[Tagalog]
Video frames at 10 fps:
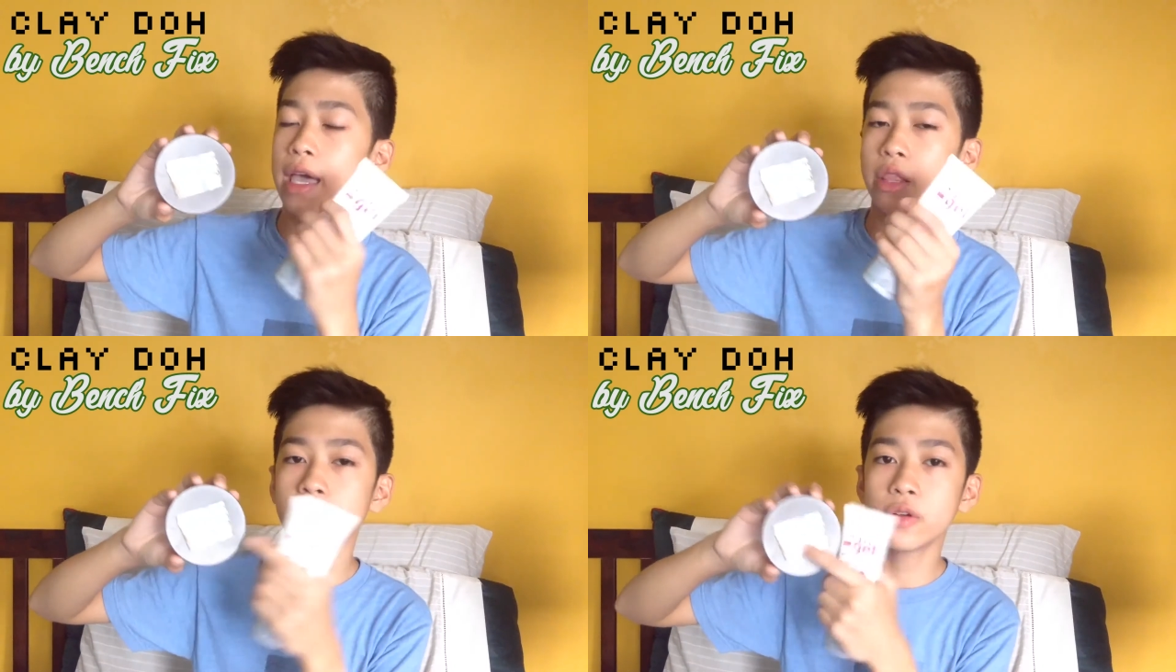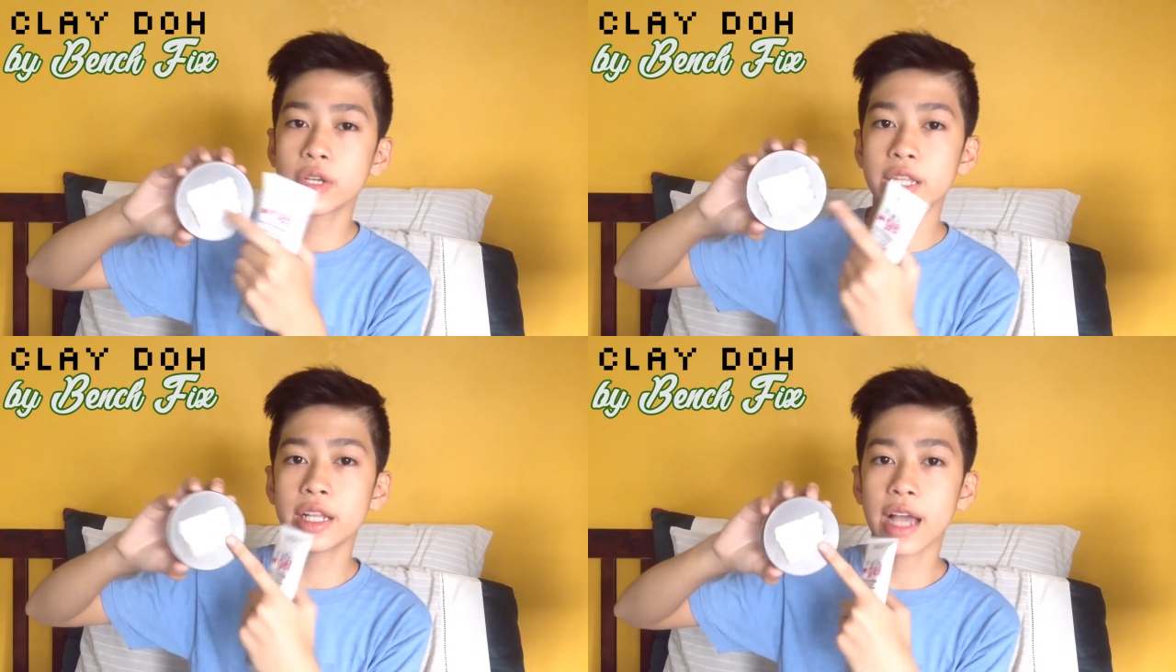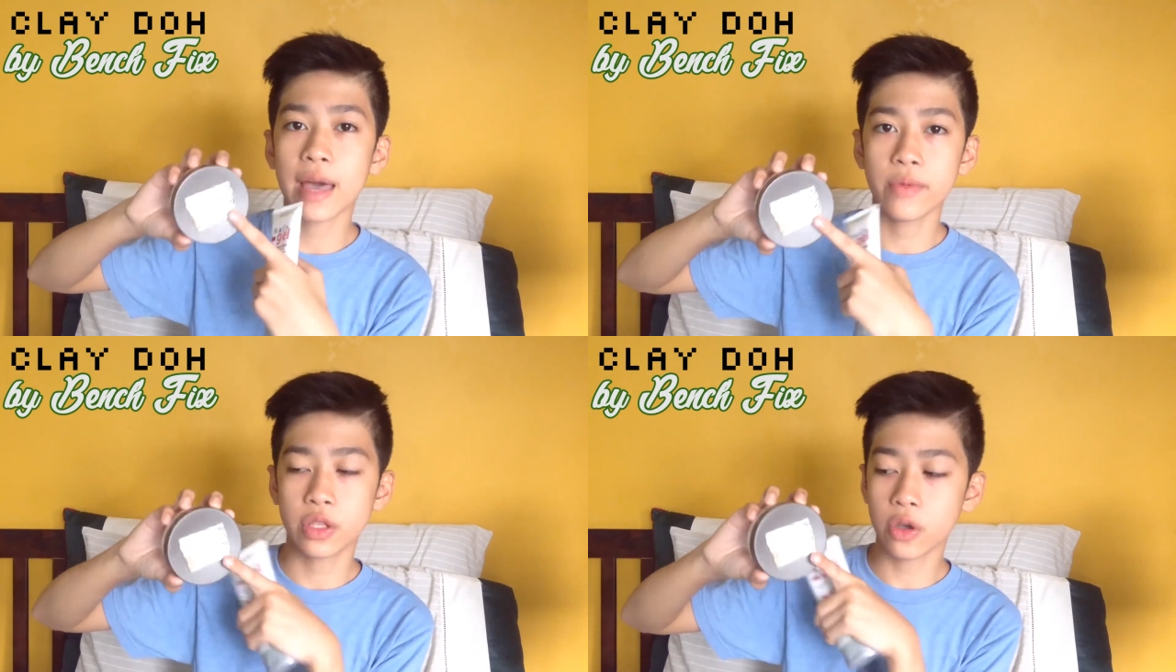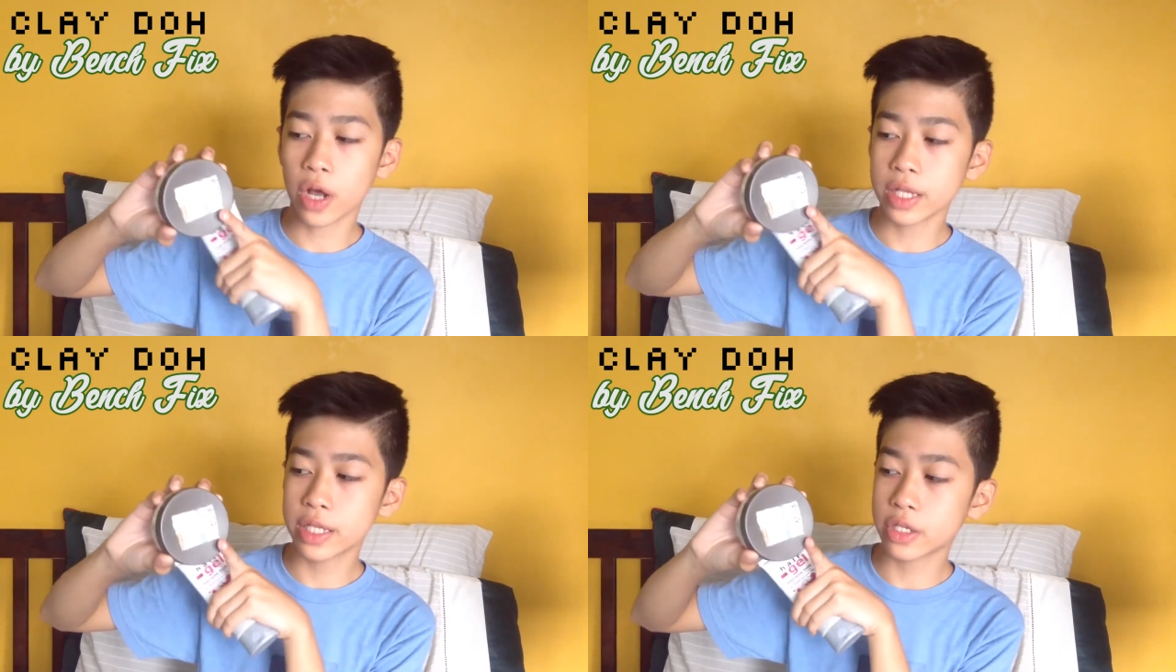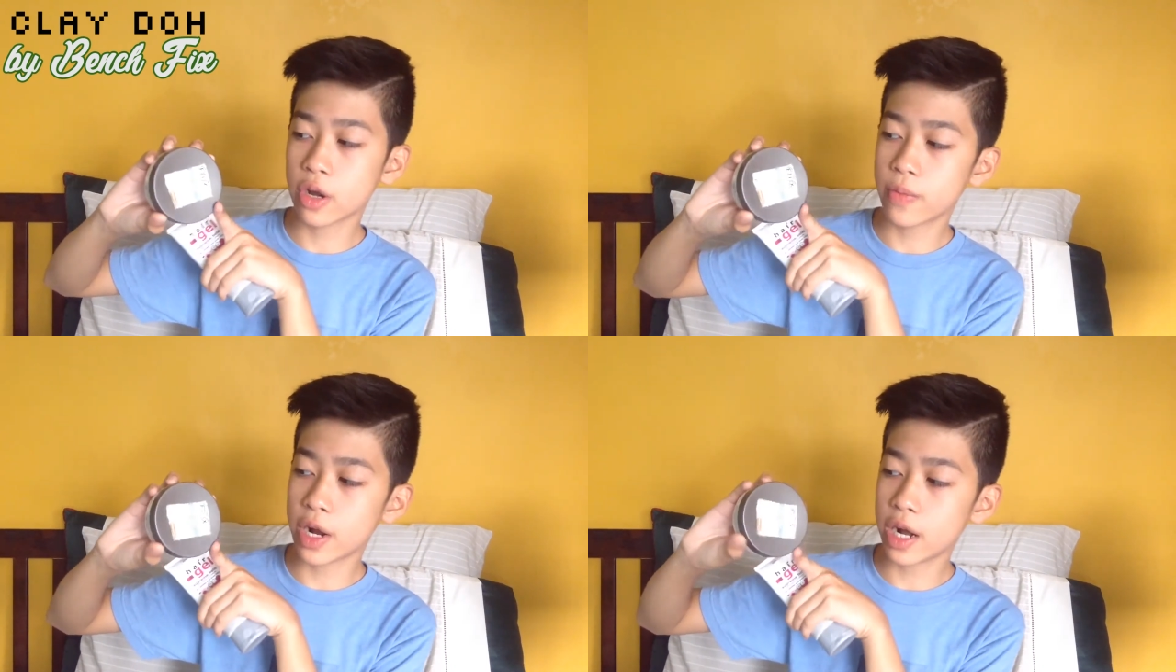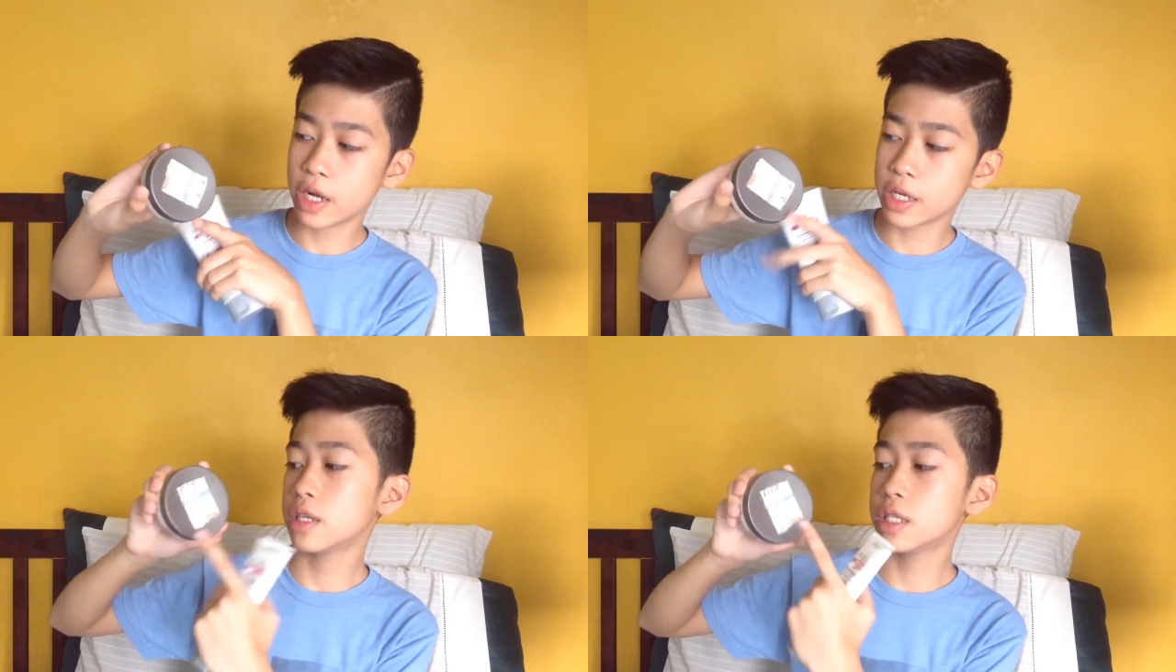Ito yung ginagamit ko kasi sobrang